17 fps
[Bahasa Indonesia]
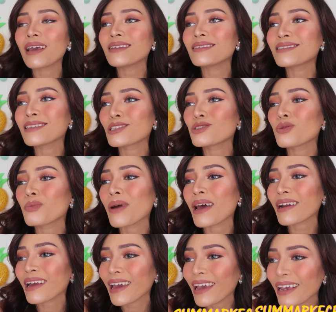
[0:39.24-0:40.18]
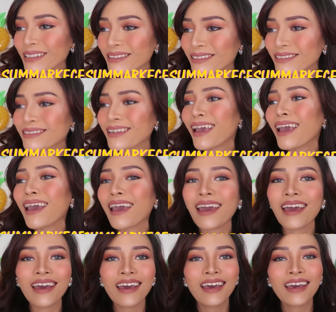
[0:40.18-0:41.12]
kece, sumar
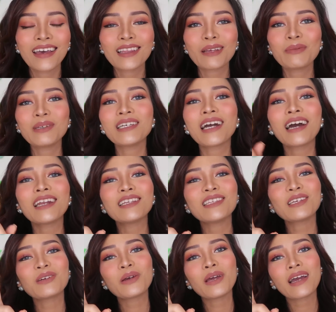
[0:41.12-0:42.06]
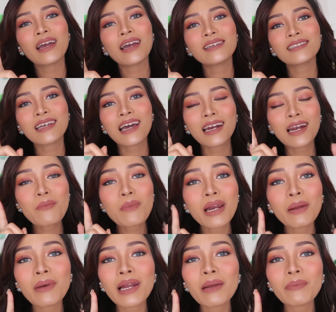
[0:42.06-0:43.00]
kece tapi jangan ditiru ya guys, karena
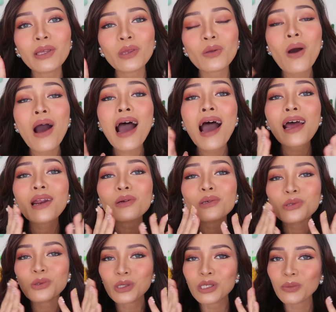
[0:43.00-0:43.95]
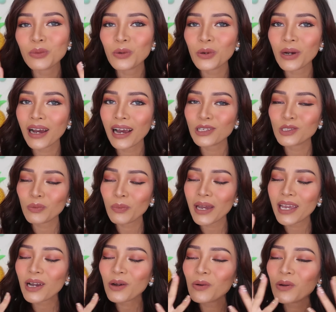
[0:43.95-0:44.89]
malam-malam itu harus cuci muka
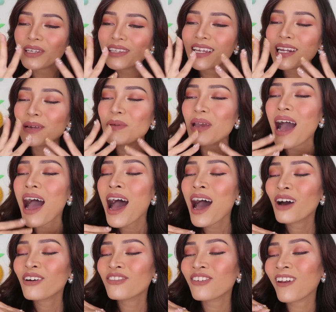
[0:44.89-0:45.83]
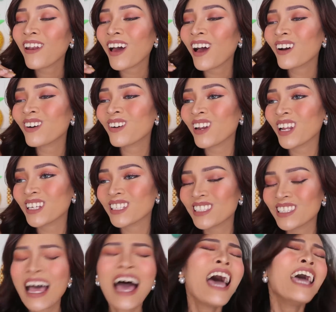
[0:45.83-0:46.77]
supaya kulitnya lebih
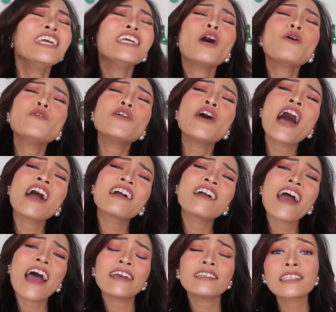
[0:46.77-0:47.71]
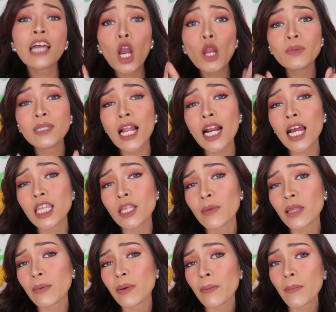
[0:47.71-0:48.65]
flawless. Ya udah guys, kalau misalkan
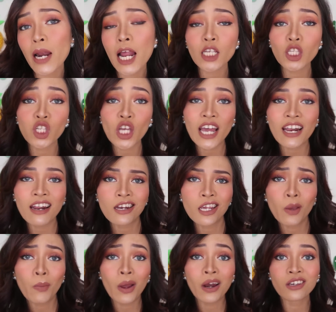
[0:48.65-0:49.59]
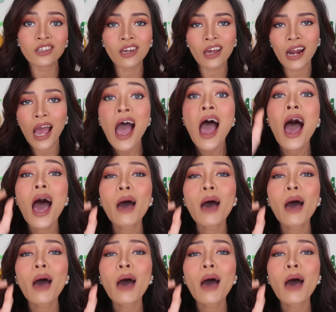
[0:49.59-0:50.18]
teman-teman penasaran gimana cara